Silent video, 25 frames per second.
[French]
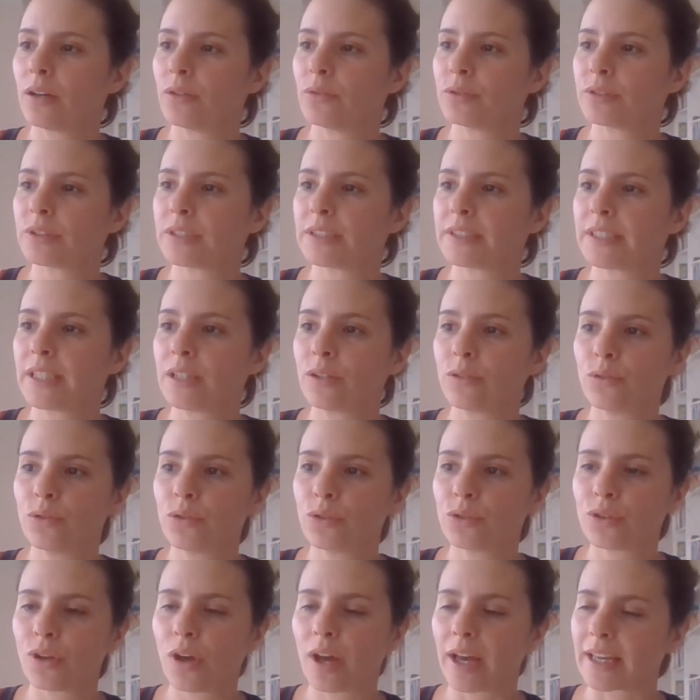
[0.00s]
Le style de
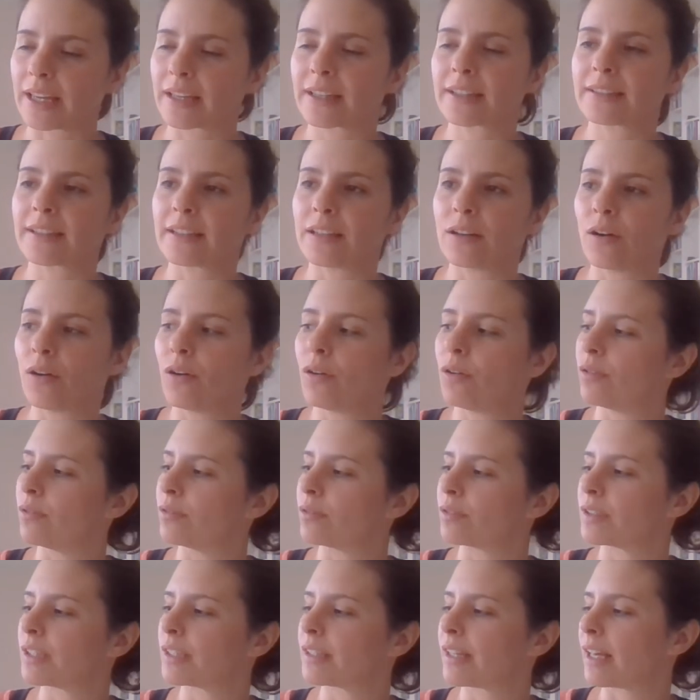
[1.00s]
l'auteur est excellent,
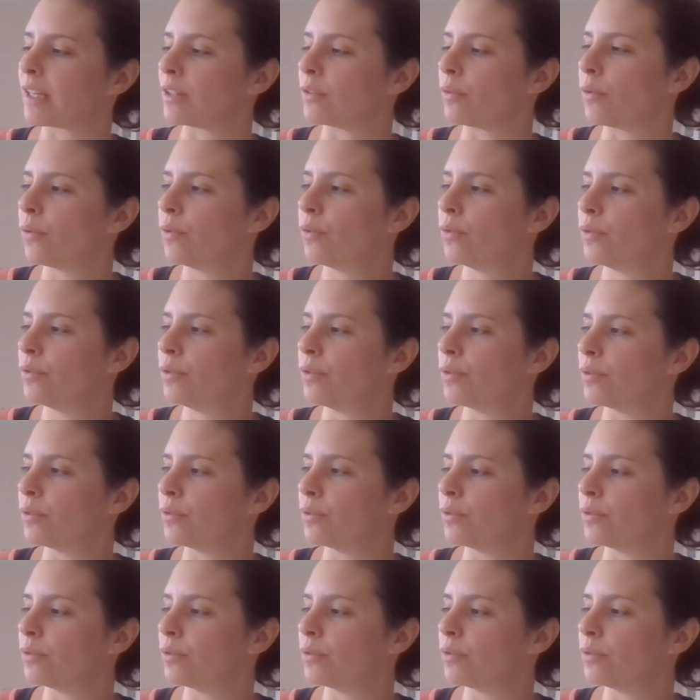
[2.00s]
c'est très drôle.